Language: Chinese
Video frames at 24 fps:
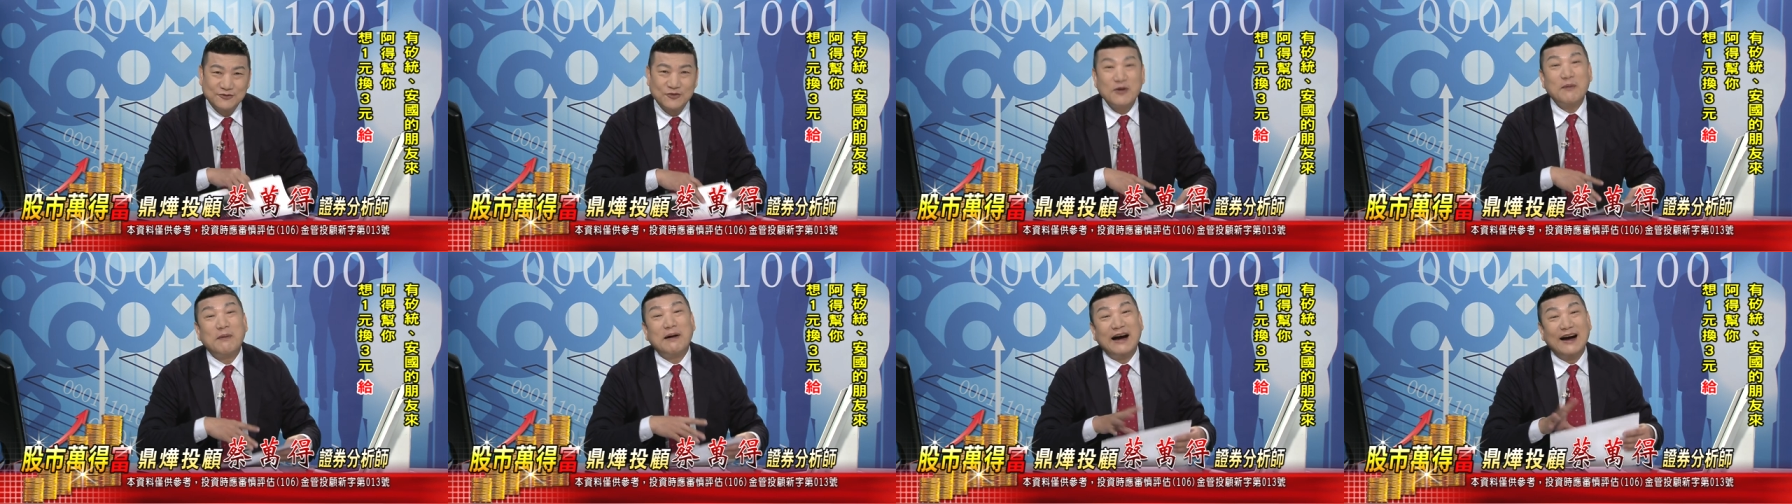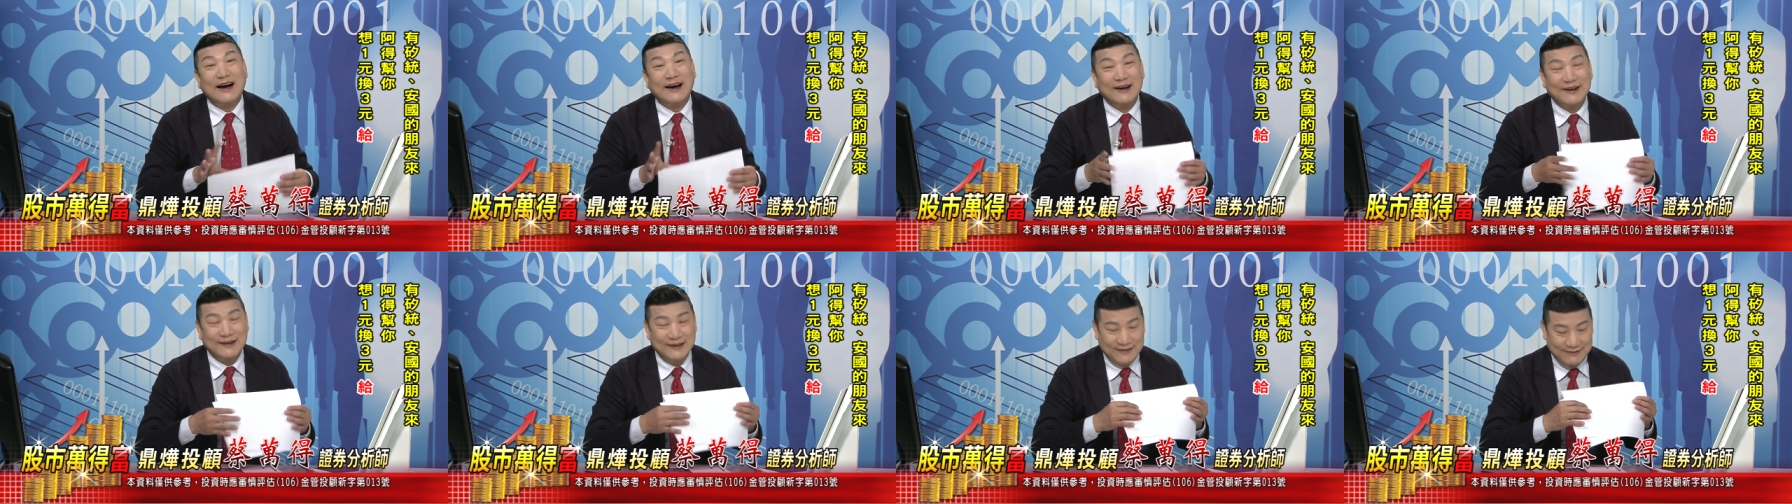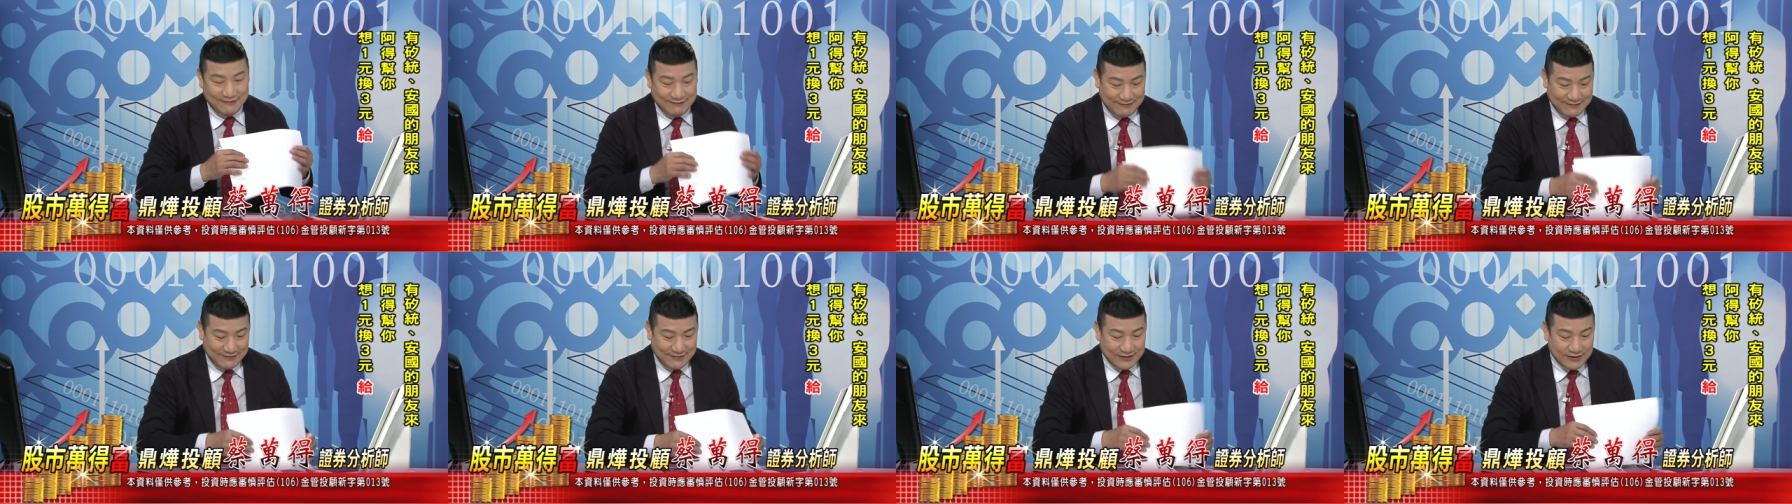对吧？
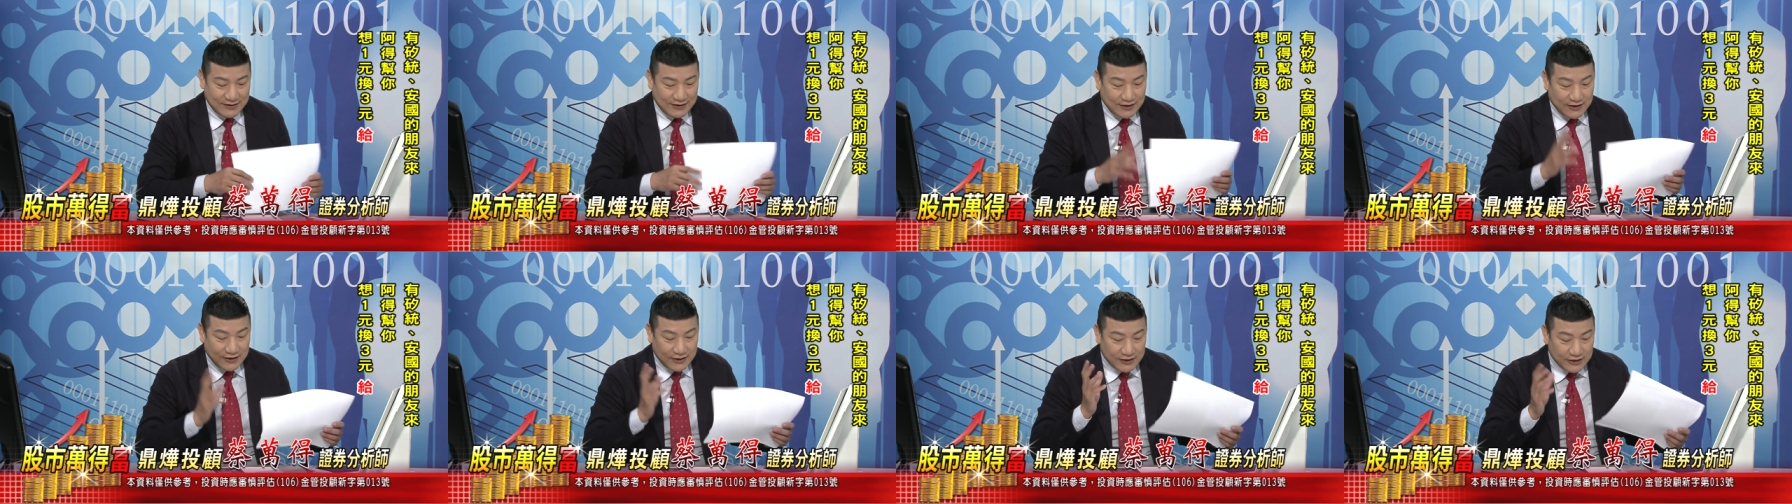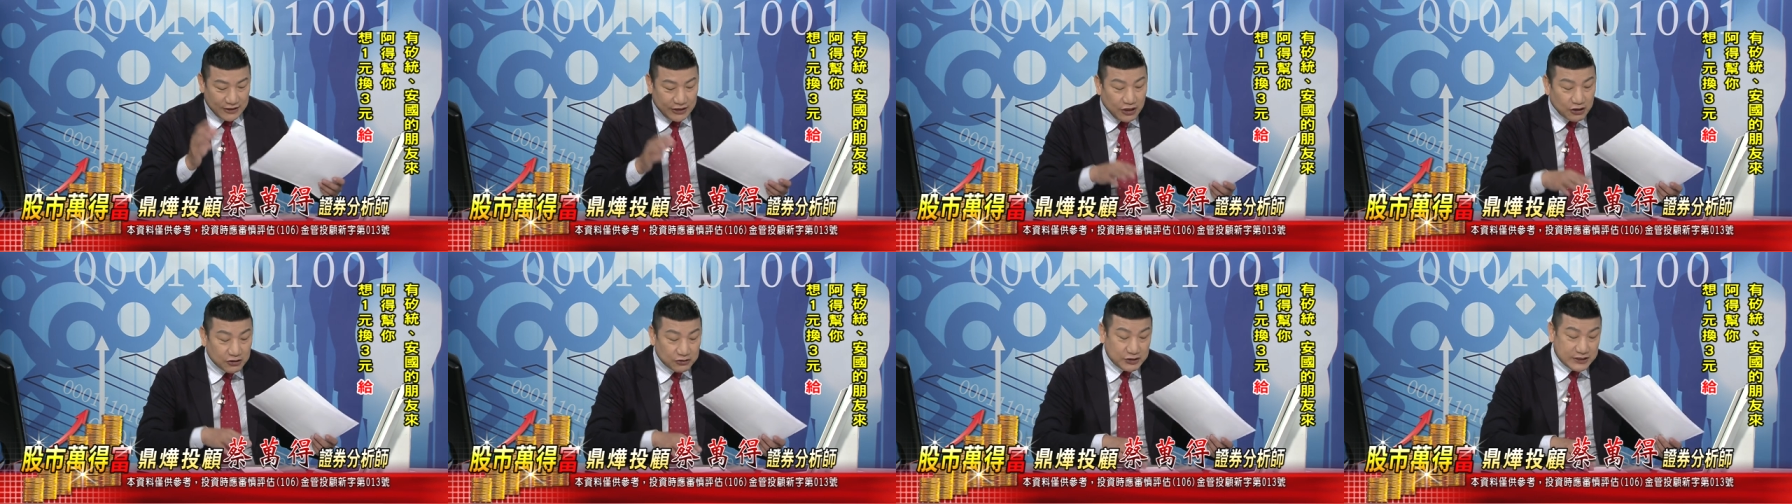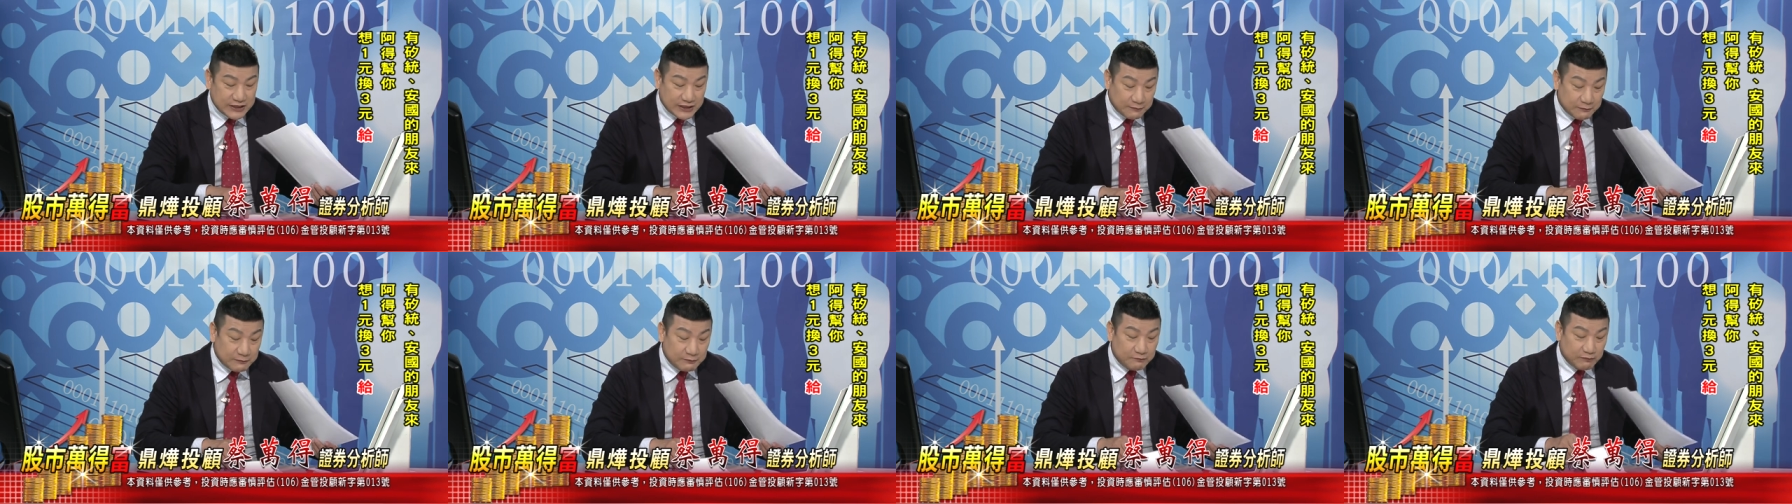你有
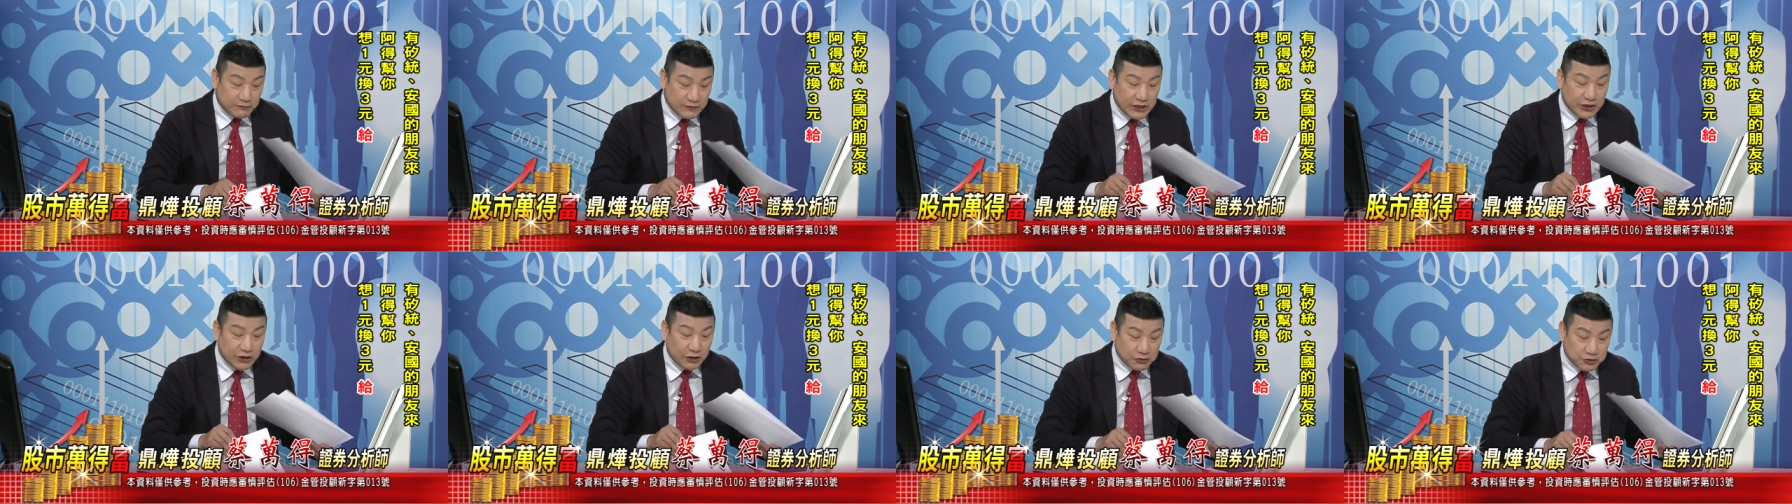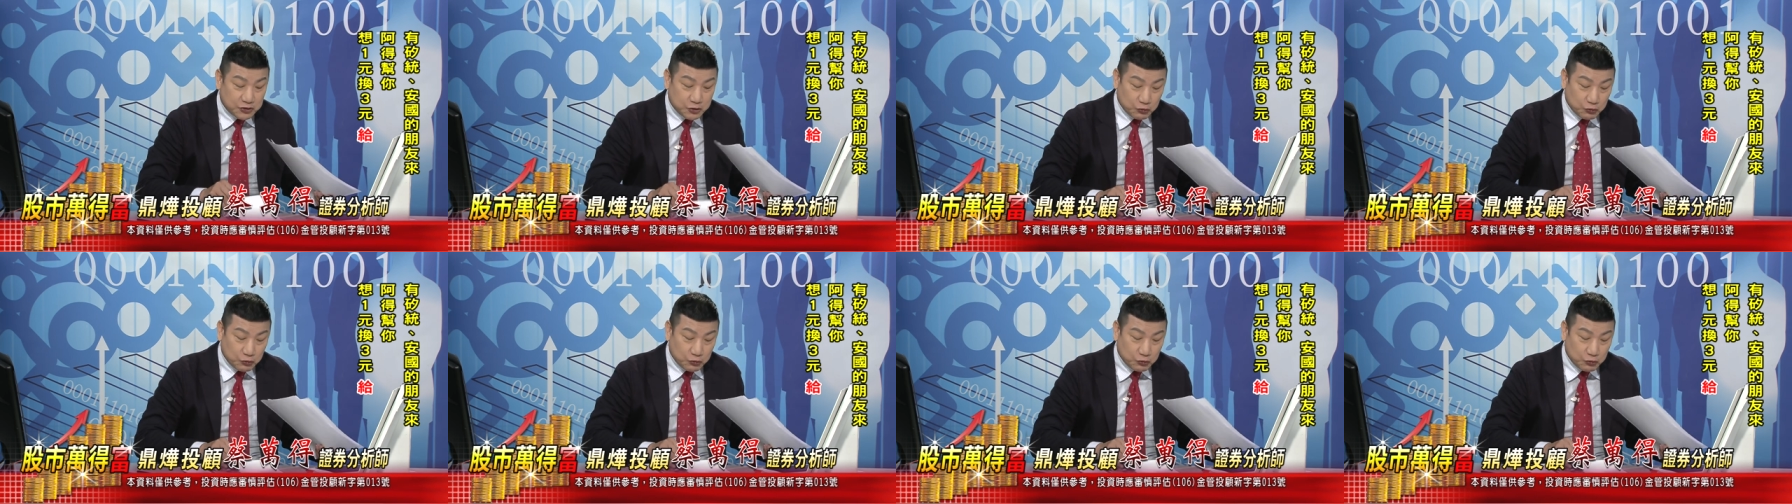什你有